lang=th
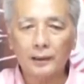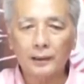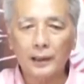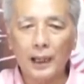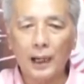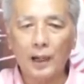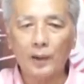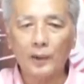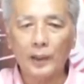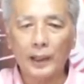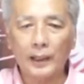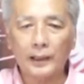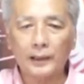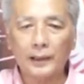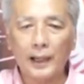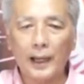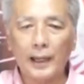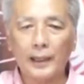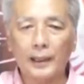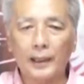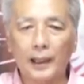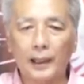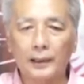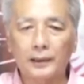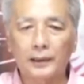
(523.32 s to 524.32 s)
ดาวอะไรใกล้
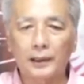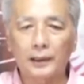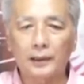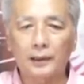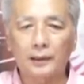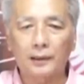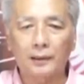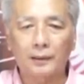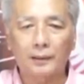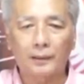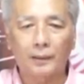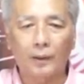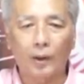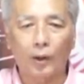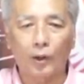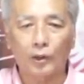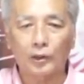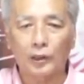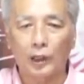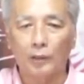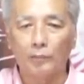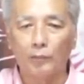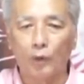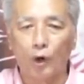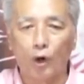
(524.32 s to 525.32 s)
อาทิตย์ก็
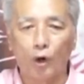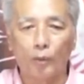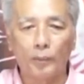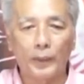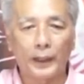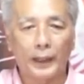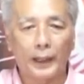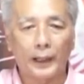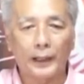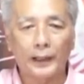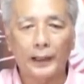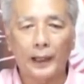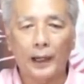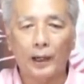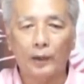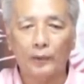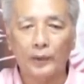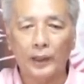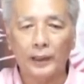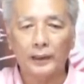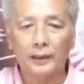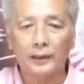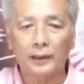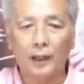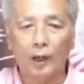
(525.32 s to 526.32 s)
จะมองไม่เห็นดาว
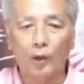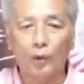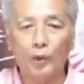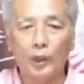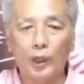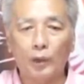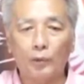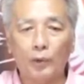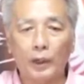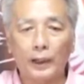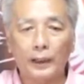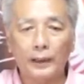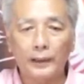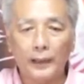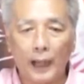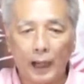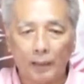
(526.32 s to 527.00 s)
นั้นเขาเรียกว่า